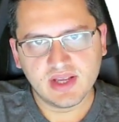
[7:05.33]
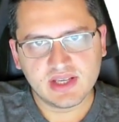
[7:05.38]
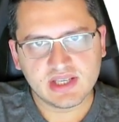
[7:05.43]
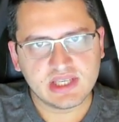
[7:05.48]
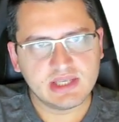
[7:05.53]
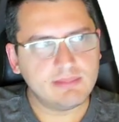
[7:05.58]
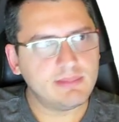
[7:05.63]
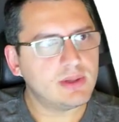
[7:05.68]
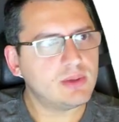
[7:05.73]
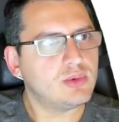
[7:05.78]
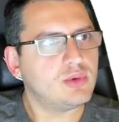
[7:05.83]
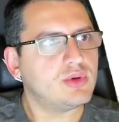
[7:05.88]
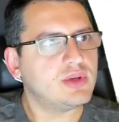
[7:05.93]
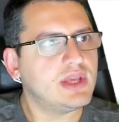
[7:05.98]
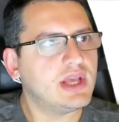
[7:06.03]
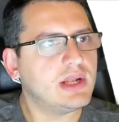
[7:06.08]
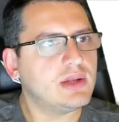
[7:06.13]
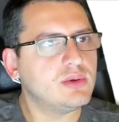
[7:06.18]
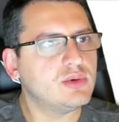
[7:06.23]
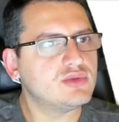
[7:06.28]
Kim alıyor?
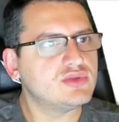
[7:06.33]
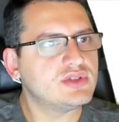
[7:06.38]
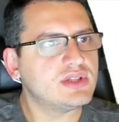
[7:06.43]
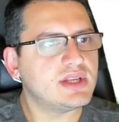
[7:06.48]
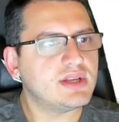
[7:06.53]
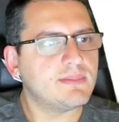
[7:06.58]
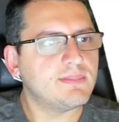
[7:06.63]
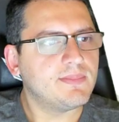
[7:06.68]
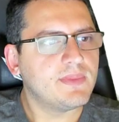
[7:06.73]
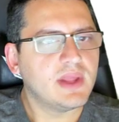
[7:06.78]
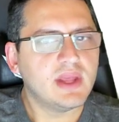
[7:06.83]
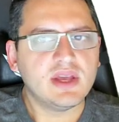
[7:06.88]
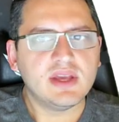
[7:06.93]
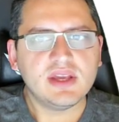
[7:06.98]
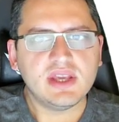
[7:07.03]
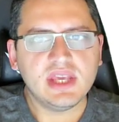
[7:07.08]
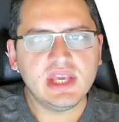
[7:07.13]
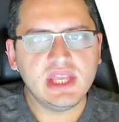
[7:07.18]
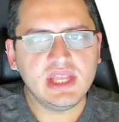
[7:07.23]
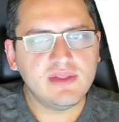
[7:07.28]
Gel göstereyim.
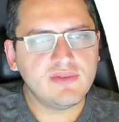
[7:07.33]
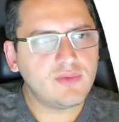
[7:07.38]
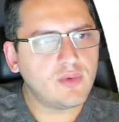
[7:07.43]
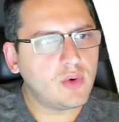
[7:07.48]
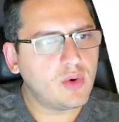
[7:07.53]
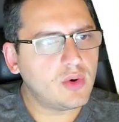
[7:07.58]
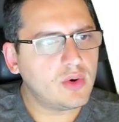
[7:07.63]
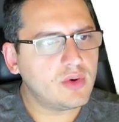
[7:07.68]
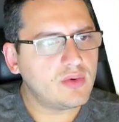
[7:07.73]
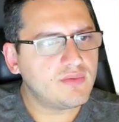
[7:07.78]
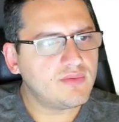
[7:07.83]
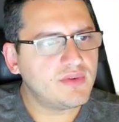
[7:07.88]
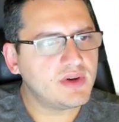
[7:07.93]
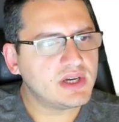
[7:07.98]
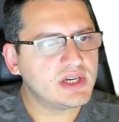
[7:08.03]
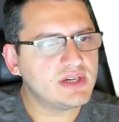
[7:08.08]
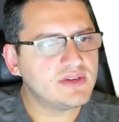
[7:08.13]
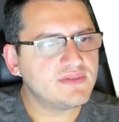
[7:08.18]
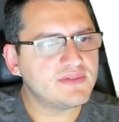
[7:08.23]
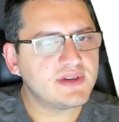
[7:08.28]
Info
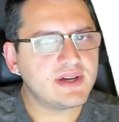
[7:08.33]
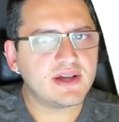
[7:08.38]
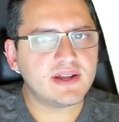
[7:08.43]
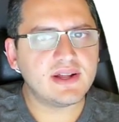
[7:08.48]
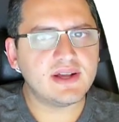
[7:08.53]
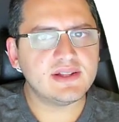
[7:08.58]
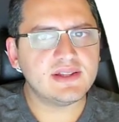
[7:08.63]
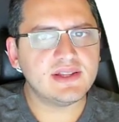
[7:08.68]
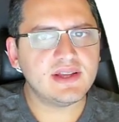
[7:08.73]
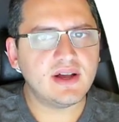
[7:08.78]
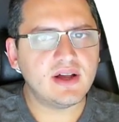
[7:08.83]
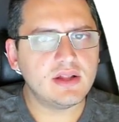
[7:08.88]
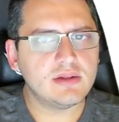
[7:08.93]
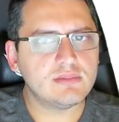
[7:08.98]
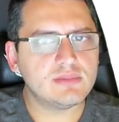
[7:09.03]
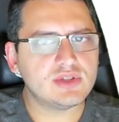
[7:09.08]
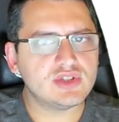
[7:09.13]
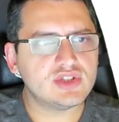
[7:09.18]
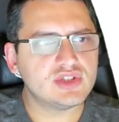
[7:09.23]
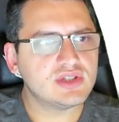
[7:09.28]
vakıf garanti
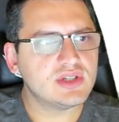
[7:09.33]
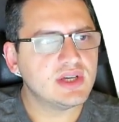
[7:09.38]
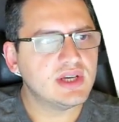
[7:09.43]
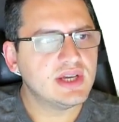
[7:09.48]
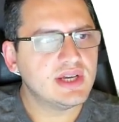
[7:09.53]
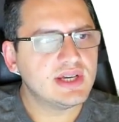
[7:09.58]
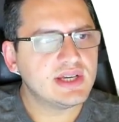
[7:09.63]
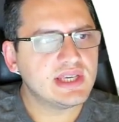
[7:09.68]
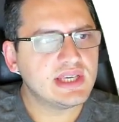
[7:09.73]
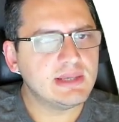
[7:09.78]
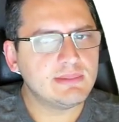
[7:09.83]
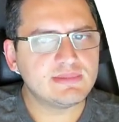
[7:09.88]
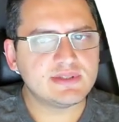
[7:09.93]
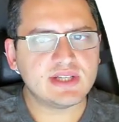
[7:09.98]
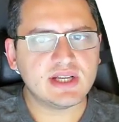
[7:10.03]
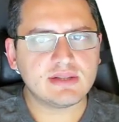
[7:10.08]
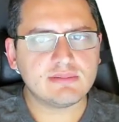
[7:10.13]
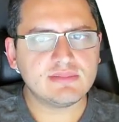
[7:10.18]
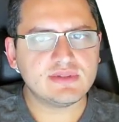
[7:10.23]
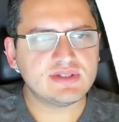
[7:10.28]
almış. Kim
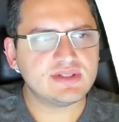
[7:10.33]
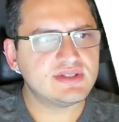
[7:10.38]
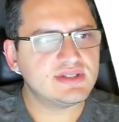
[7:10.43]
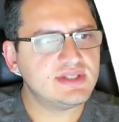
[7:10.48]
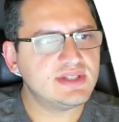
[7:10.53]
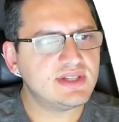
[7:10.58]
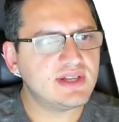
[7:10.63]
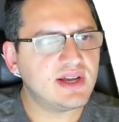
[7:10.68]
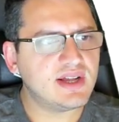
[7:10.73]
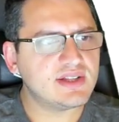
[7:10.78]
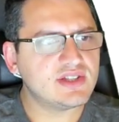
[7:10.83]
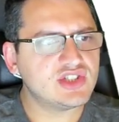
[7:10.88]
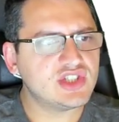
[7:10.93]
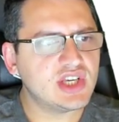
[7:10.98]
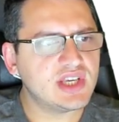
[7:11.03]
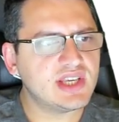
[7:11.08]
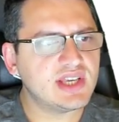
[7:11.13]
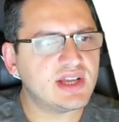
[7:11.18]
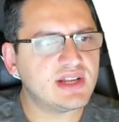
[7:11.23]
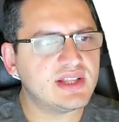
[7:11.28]
satmış? Ziraat,
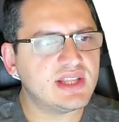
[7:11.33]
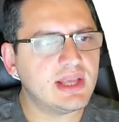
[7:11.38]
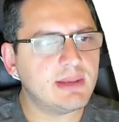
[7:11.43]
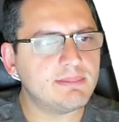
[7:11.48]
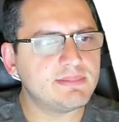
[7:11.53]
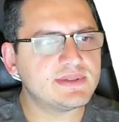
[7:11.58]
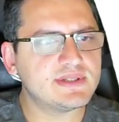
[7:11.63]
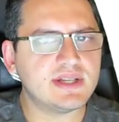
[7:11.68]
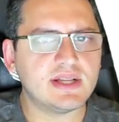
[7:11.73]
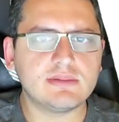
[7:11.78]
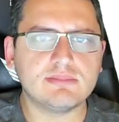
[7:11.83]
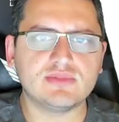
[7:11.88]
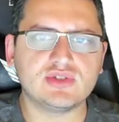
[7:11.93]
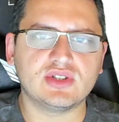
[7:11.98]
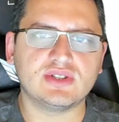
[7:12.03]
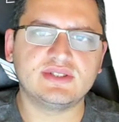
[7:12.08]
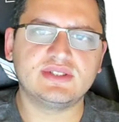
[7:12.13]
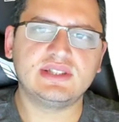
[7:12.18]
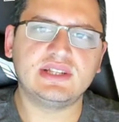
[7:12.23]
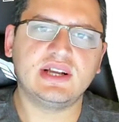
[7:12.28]
şeker, tep
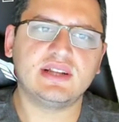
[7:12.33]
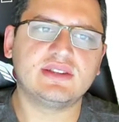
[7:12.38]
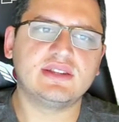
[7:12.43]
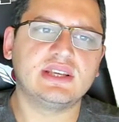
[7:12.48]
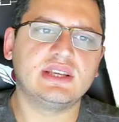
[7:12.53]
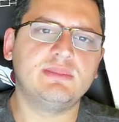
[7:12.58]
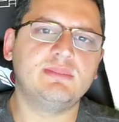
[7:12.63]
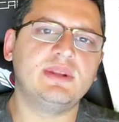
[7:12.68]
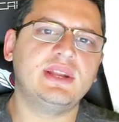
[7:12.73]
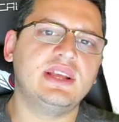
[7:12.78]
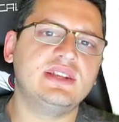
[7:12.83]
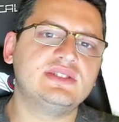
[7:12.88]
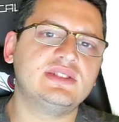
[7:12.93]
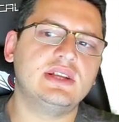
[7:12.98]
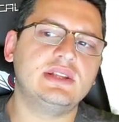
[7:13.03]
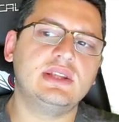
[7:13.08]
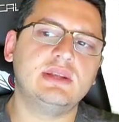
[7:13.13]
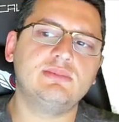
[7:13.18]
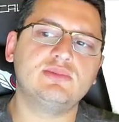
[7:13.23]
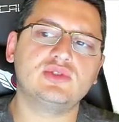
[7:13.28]
satmışlar. Ziraattaki
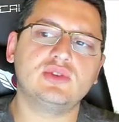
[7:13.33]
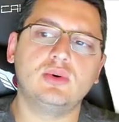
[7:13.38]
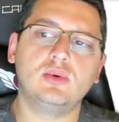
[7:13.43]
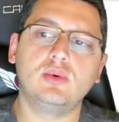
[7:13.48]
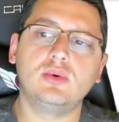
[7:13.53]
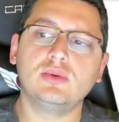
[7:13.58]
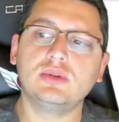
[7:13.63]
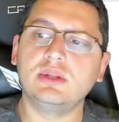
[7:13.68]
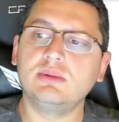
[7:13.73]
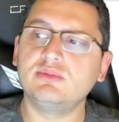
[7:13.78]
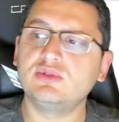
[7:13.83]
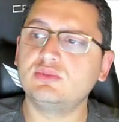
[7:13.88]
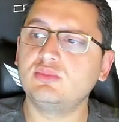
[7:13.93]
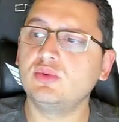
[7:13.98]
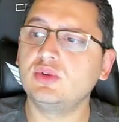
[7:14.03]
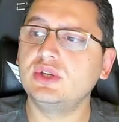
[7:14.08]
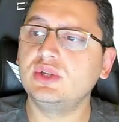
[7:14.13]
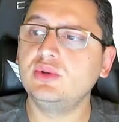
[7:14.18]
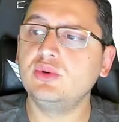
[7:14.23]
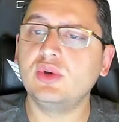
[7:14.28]
bireysel demiş, o demiş
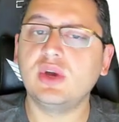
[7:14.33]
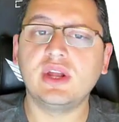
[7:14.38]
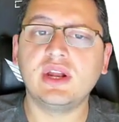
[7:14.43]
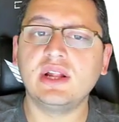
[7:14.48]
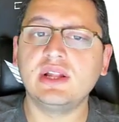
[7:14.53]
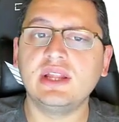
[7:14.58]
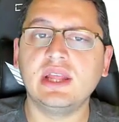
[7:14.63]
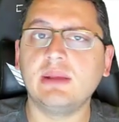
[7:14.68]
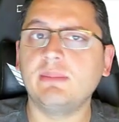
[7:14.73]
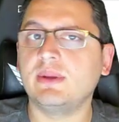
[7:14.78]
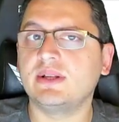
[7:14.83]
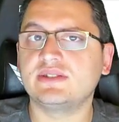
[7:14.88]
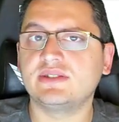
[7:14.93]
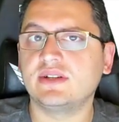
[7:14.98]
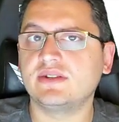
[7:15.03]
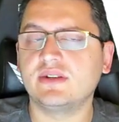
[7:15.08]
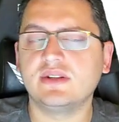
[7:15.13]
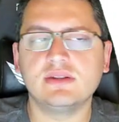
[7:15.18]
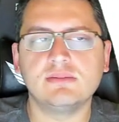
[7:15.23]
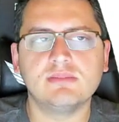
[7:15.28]
bu gidiyor herhalde hemen
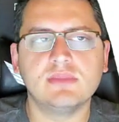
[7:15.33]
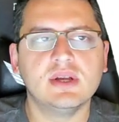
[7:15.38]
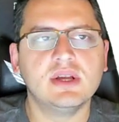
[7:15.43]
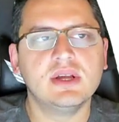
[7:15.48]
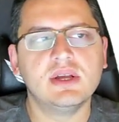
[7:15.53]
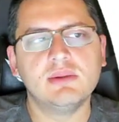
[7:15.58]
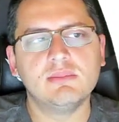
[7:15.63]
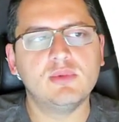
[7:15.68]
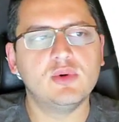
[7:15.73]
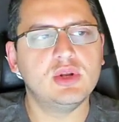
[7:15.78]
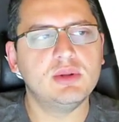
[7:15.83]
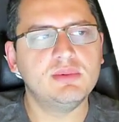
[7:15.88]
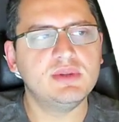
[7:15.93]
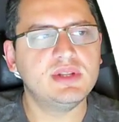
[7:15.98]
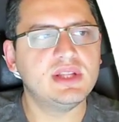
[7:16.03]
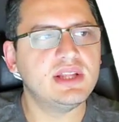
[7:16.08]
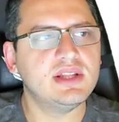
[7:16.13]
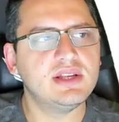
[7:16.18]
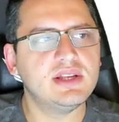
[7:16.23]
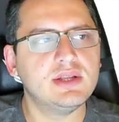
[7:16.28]
satalım. Böyle bir
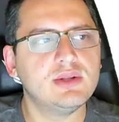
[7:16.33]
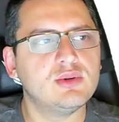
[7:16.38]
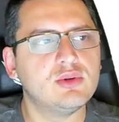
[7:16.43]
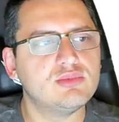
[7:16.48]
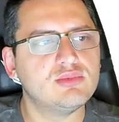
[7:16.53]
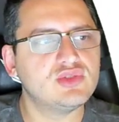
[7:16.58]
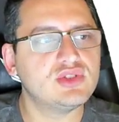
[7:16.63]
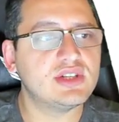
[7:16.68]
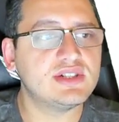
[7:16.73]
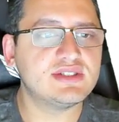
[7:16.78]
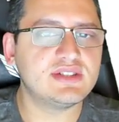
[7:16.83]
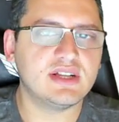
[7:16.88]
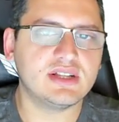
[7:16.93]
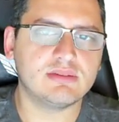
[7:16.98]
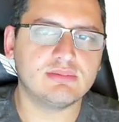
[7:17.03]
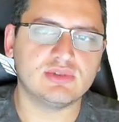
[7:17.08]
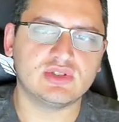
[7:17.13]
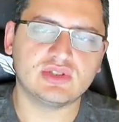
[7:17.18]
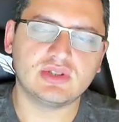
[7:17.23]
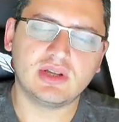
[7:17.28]
tedirgin olmuşlar,
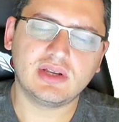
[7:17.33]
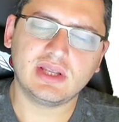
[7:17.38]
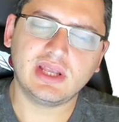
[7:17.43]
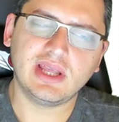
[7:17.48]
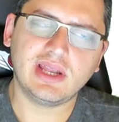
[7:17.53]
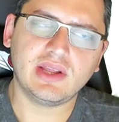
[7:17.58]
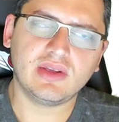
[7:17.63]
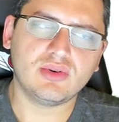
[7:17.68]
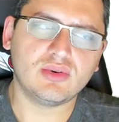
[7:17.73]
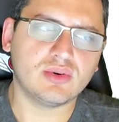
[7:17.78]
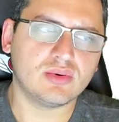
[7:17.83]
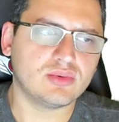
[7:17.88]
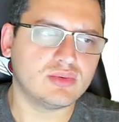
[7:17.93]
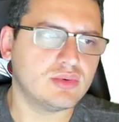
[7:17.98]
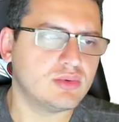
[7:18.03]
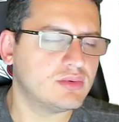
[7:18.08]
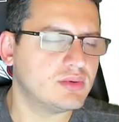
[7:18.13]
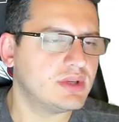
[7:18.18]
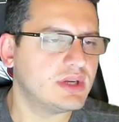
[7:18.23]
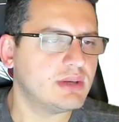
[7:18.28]
satmışlar. Gerek
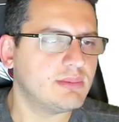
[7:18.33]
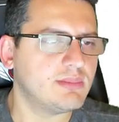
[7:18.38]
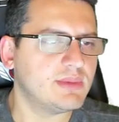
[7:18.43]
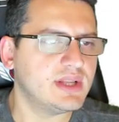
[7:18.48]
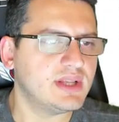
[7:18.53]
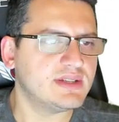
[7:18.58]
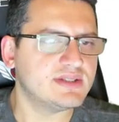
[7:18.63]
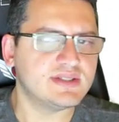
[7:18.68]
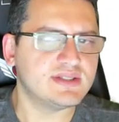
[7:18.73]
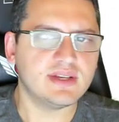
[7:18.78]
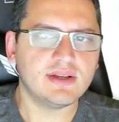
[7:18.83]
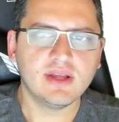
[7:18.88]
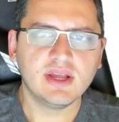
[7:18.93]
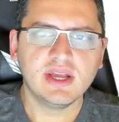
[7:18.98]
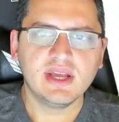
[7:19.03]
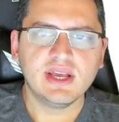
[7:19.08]
yoktu onlara ama neyse.